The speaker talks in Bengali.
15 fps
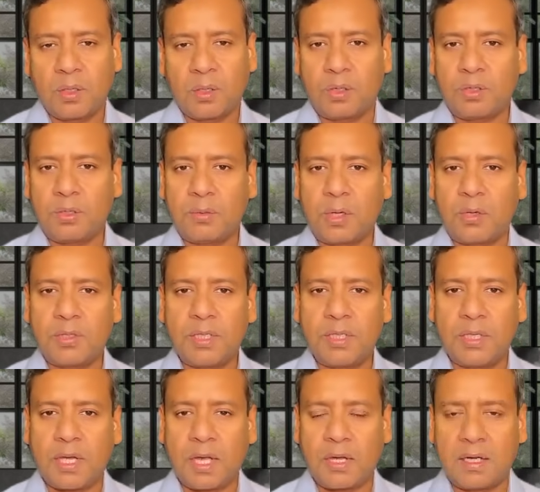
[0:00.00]
কত
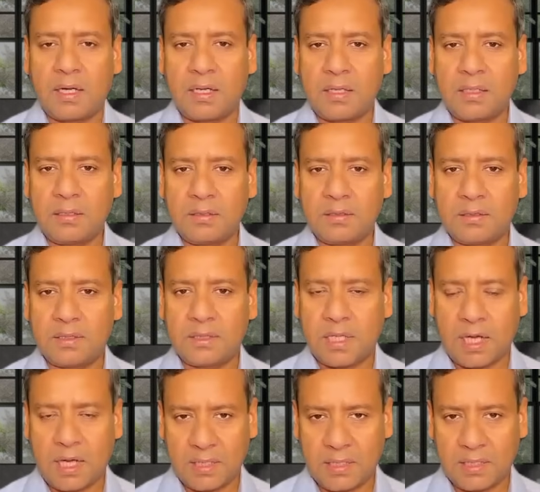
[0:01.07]
মানুষের কান্না যে
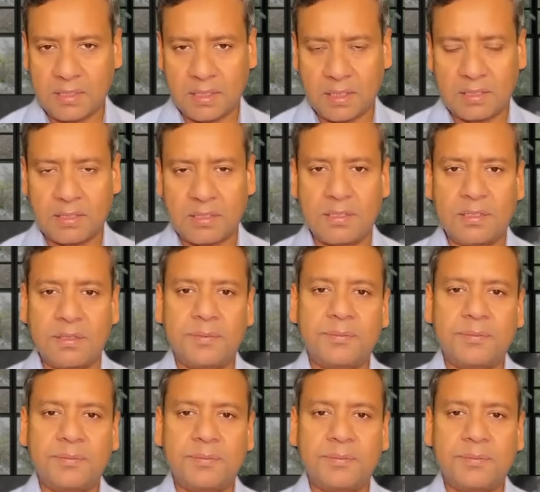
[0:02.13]
হারিয়ে যাচ্ছে